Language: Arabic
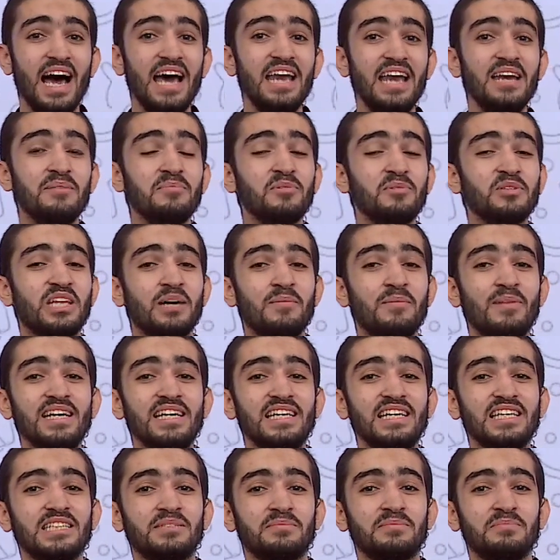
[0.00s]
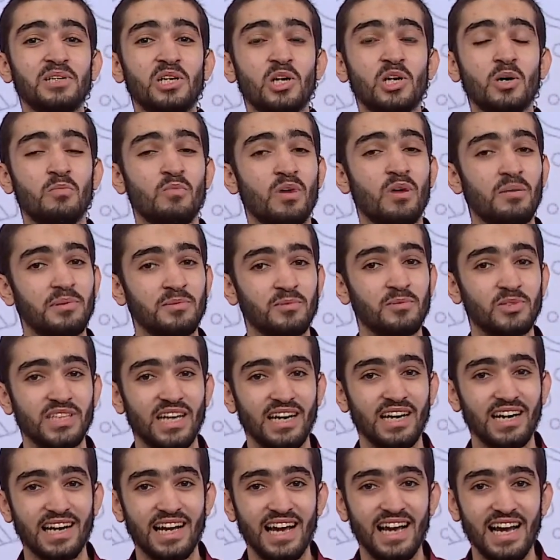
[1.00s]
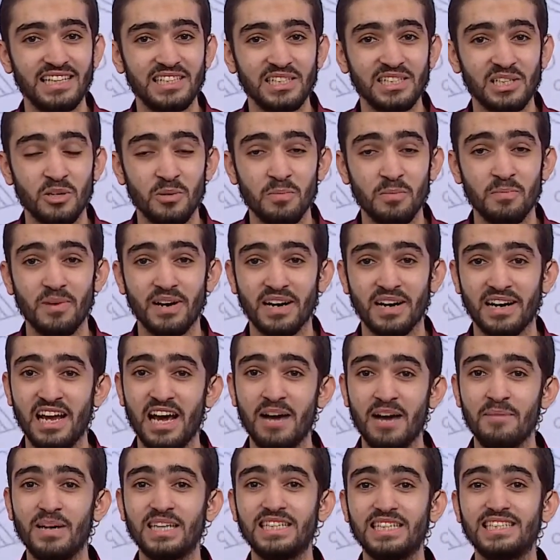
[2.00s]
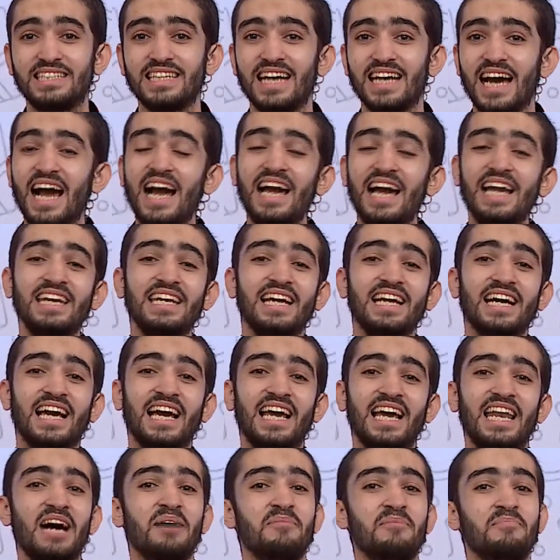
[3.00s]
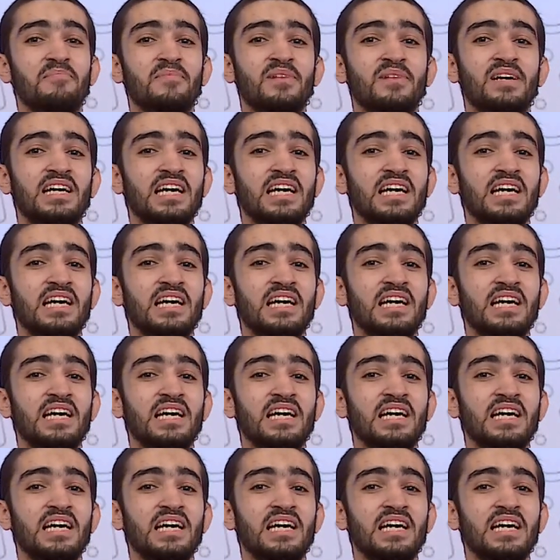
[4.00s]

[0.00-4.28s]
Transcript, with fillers: المتميز بكم وبمشاركاتكم برنامج أحلى كلام